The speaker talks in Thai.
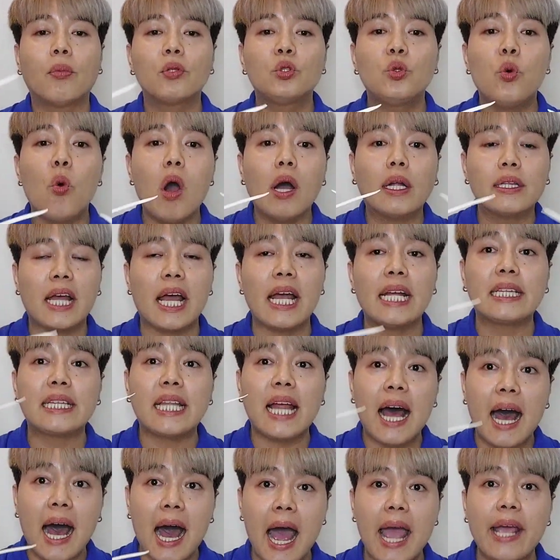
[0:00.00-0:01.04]
ช่วง
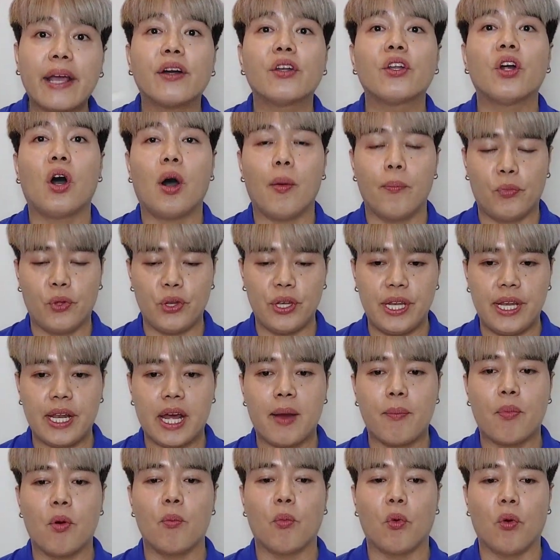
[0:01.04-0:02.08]
ท้ายๆของน้ำหอมตัวนี้นะ
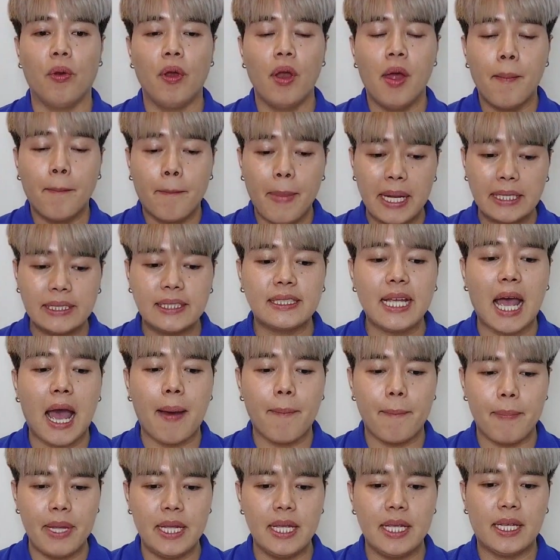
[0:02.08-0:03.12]
ครับผม มันจะ
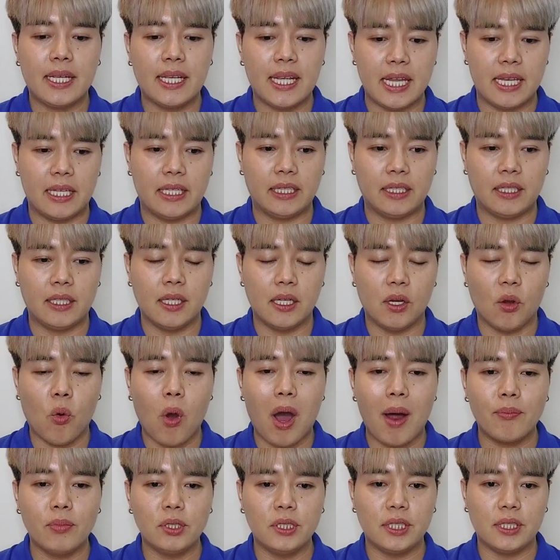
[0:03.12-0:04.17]
มีกลิ่นถึงค
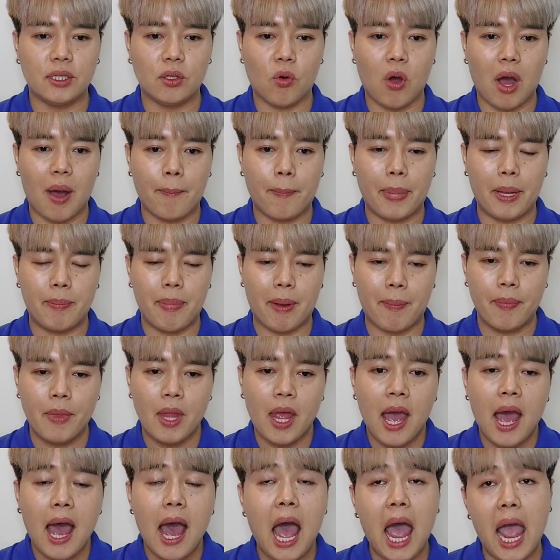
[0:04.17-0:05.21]
วามรู้สึกความเป็นแบบ
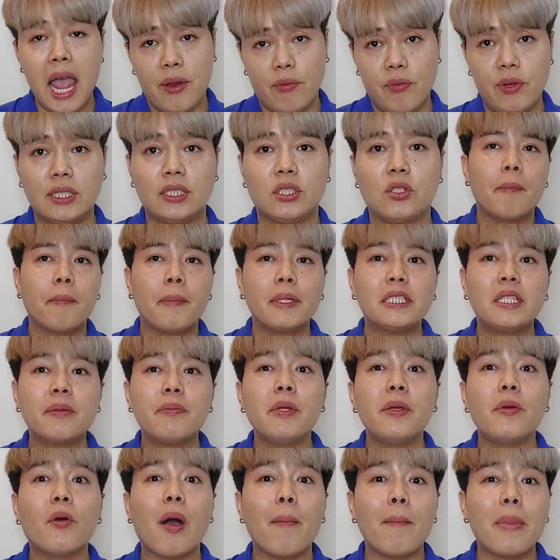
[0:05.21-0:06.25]
ไอริสมันจะ
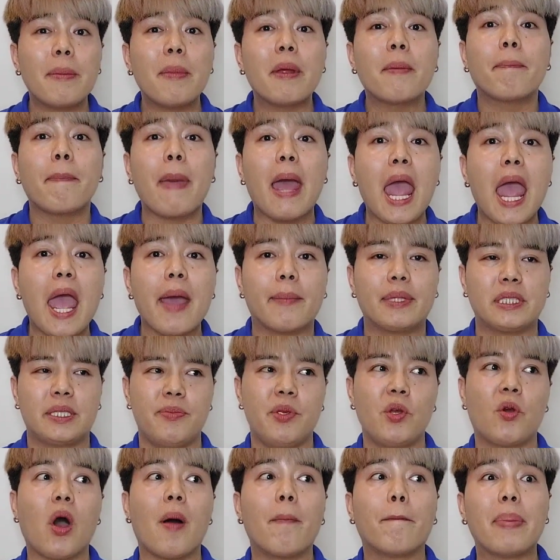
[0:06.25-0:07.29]
มีความเป็นแป้งๆ มันจะ
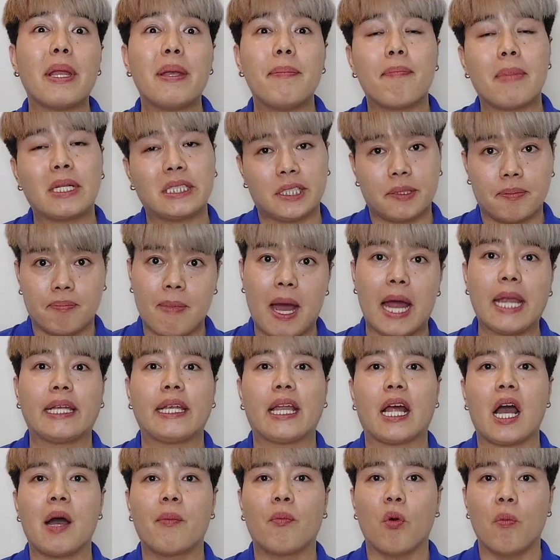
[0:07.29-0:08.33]
มีความเป็นมัสมัส
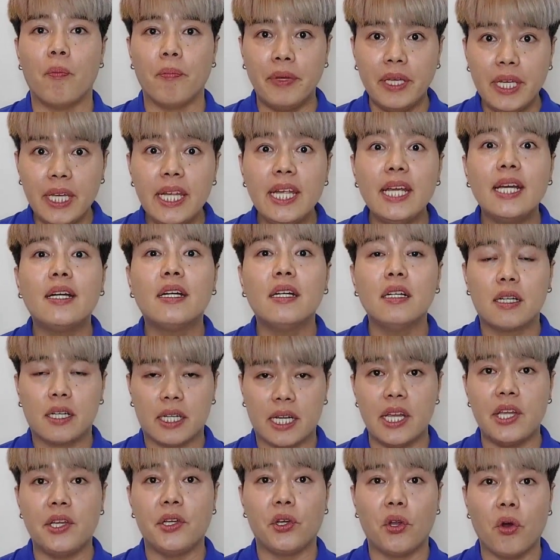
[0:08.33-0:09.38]
นะครับผม นี่คือ
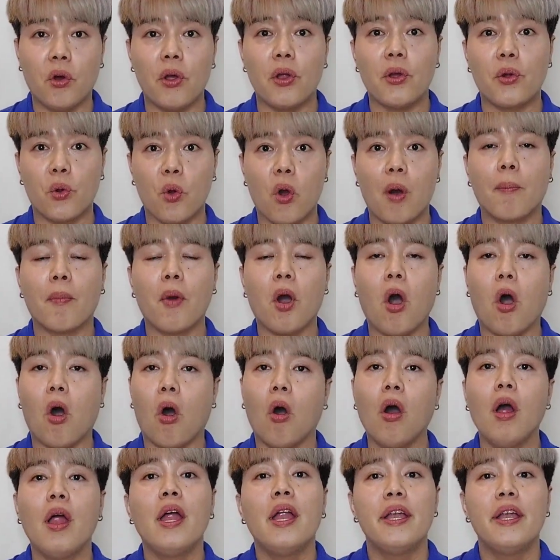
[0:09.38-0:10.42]
กลิ่นโดยรวมของ
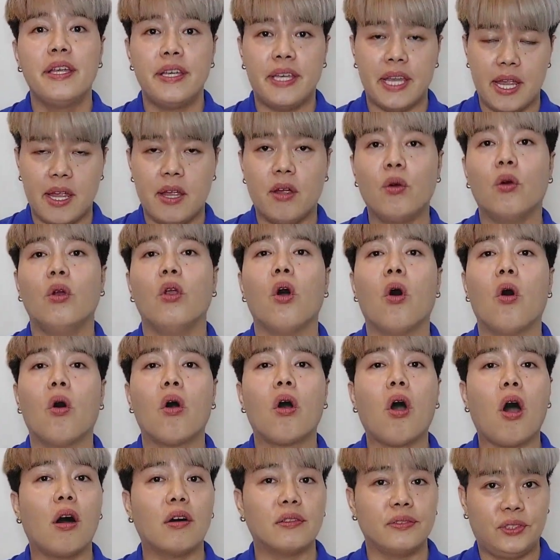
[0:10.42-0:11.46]
เดอุลง
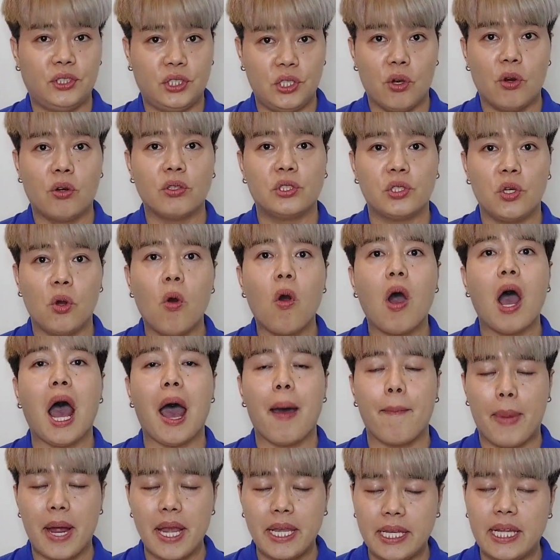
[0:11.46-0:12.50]
ของจิโอโจ
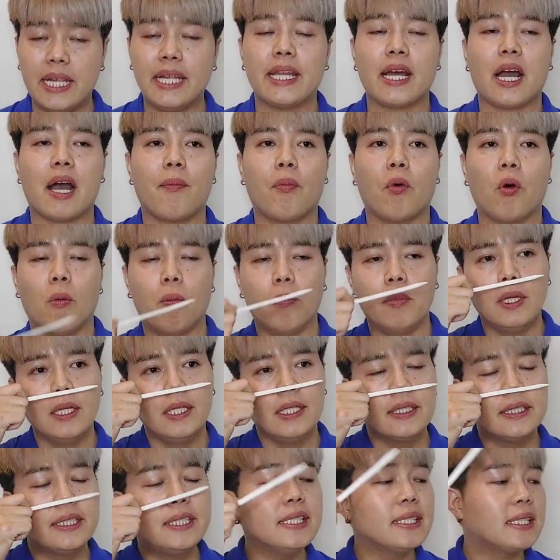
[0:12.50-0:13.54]
อามานี่นะครับผม
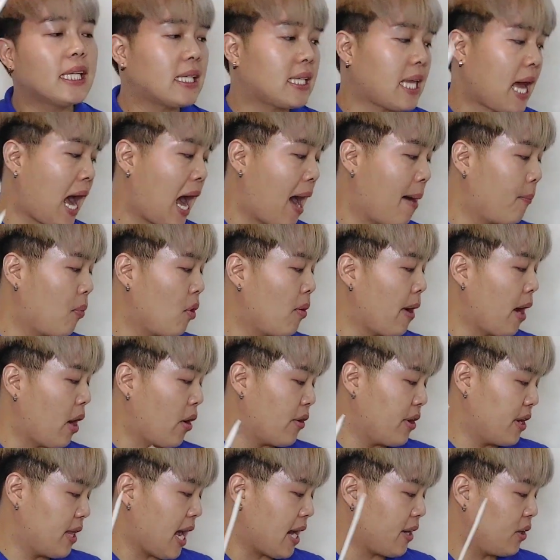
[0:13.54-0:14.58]
ซึ่งถ้าถามผมข
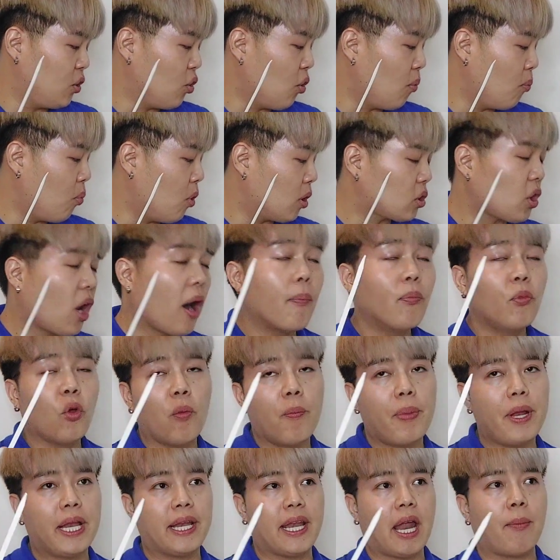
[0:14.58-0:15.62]
ออนุญาตดมพวกท็อปโน
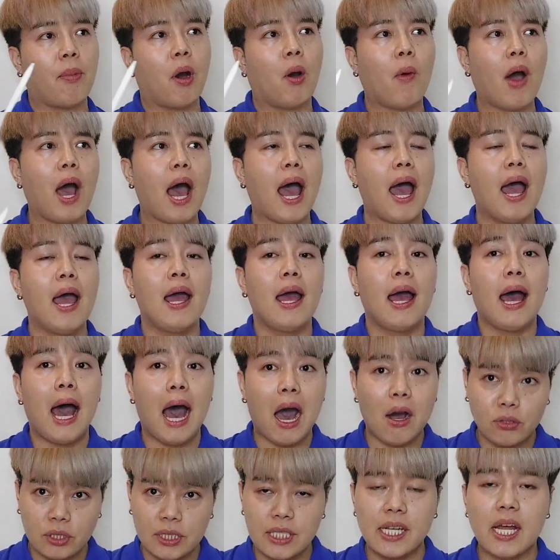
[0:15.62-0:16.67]
ไปเลยนะ เพราะว่า
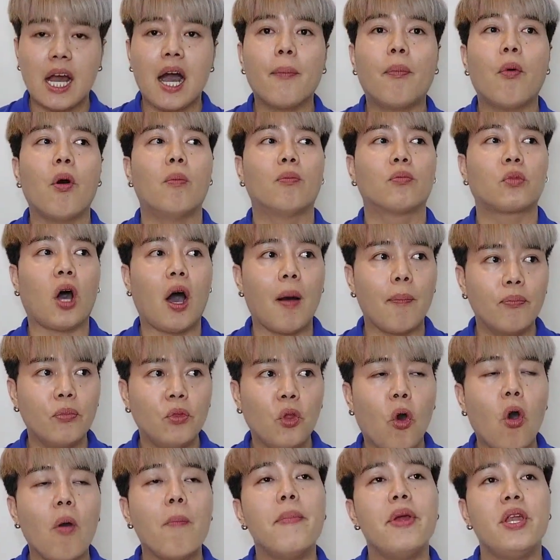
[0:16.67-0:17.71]
เอาจริงนะครับผมท็อป
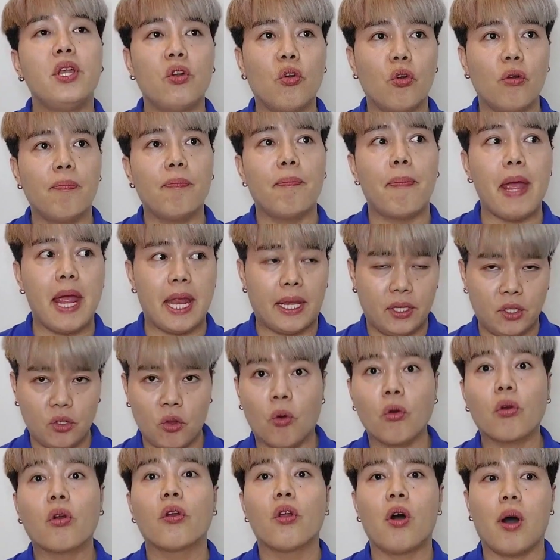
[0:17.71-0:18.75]
โน้ตบิโน้ตเบส
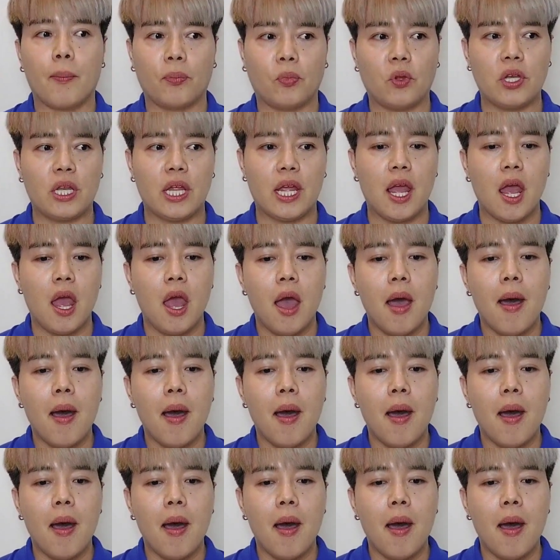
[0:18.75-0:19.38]
โน้ตของน้ำหอมตัวนี้